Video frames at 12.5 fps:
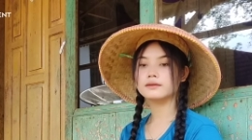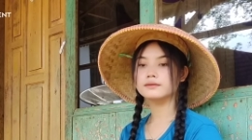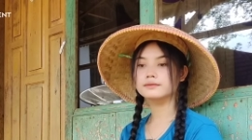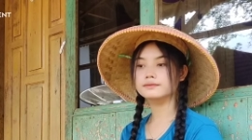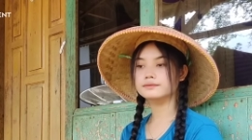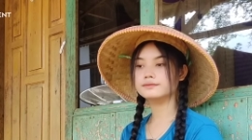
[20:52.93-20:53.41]

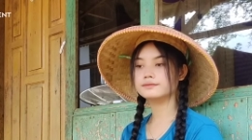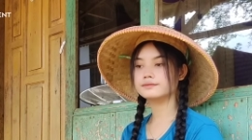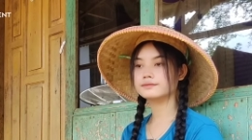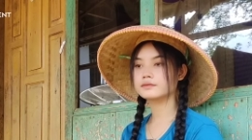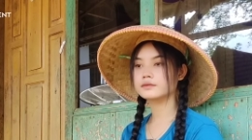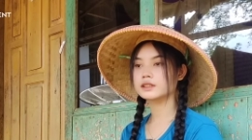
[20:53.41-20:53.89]
mm -mm
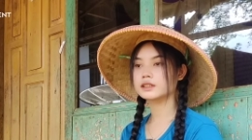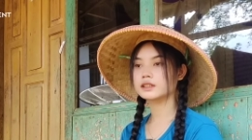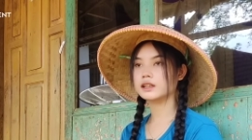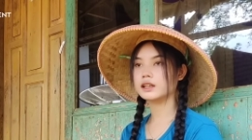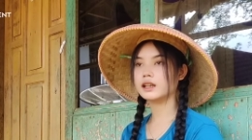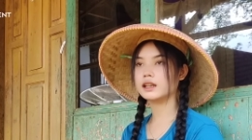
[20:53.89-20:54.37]

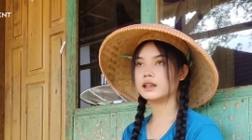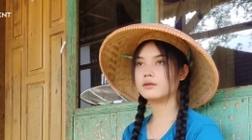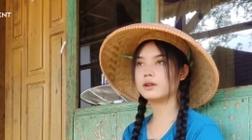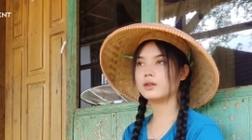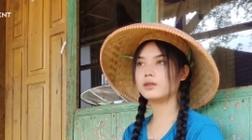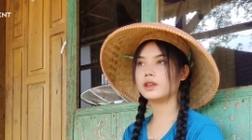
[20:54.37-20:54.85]
karena
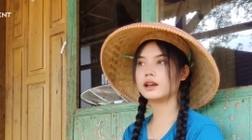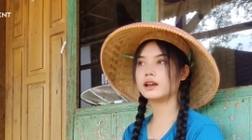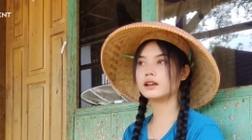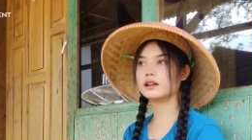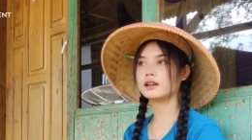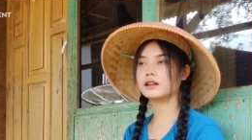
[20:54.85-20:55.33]
warung yang
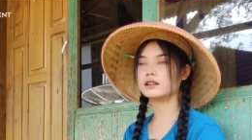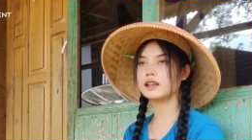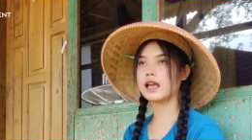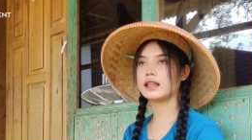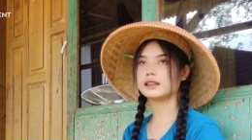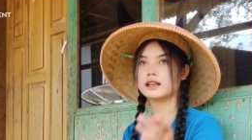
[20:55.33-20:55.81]
di
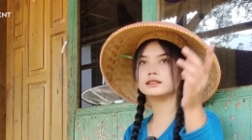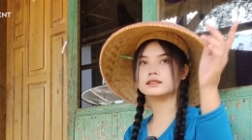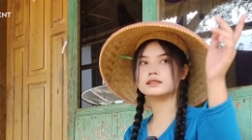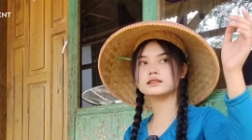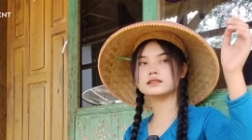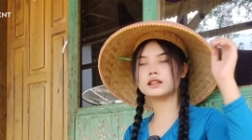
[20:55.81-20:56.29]
atas
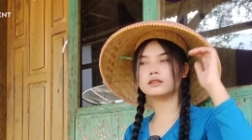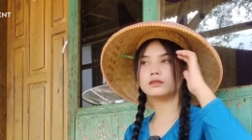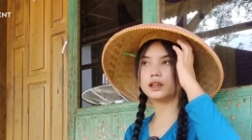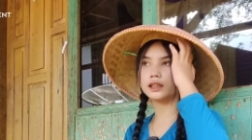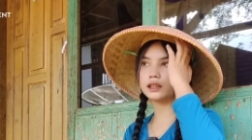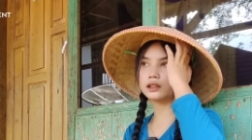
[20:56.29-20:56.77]
satu
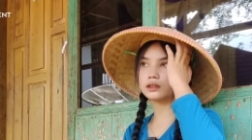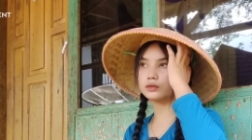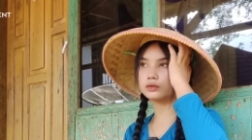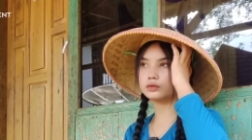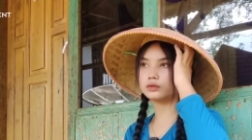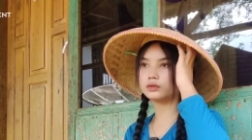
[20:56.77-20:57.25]
lagi
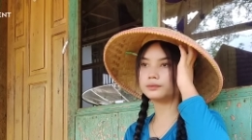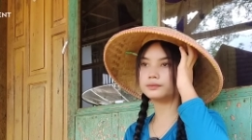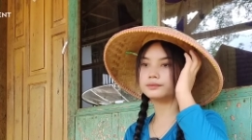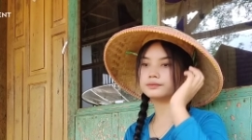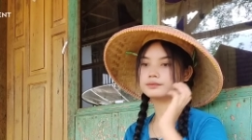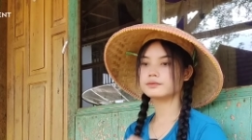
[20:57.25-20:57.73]
tutup
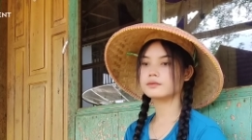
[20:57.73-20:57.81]
oh